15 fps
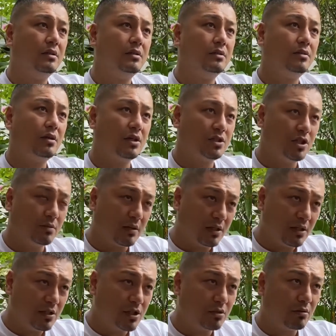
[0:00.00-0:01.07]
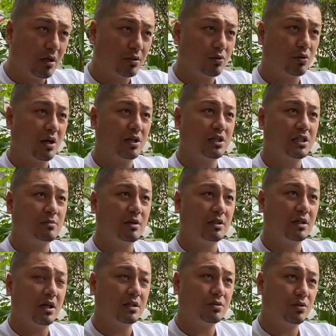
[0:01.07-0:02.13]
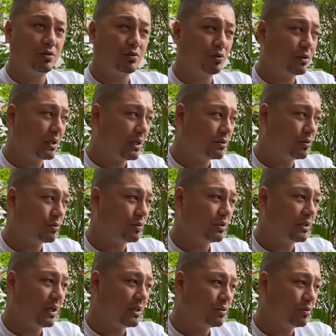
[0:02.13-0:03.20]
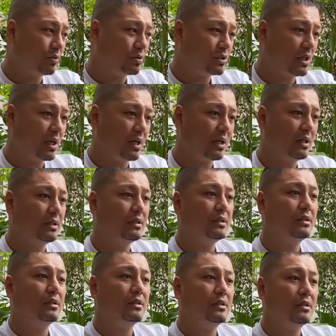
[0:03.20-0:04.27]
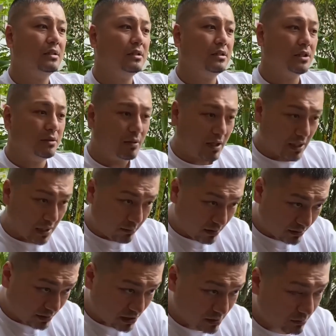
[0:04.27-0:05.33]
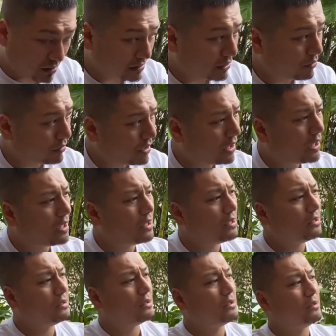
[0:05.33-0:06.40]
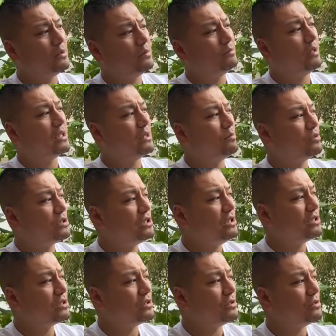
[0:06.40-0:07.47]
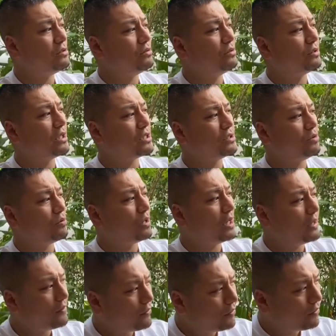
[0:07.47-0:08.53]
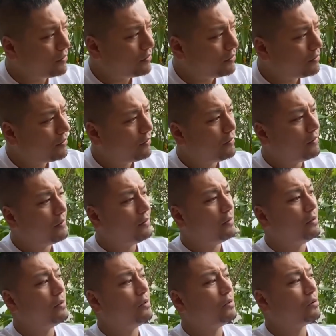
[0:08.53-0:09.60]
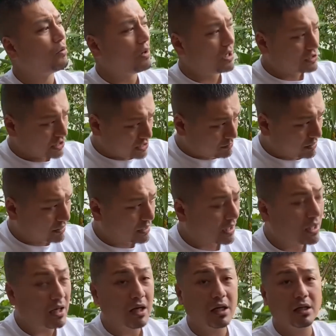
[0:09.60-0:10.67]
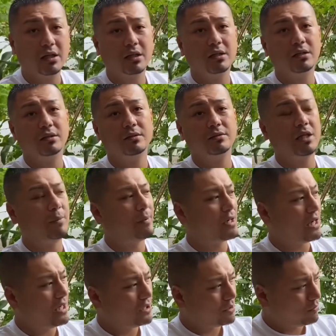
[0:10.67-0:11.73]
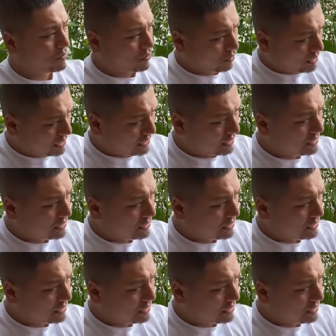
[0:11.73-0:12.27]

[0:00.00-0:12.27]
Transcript: それから10万20万とかしてしまったからそれを取り返そう取り返そうとして沼にはまってしまったのか、はいはいはい、まあでも事実俺たちのお金を溶かしてしまったから、うん、やっぱ帰るのも怖いうん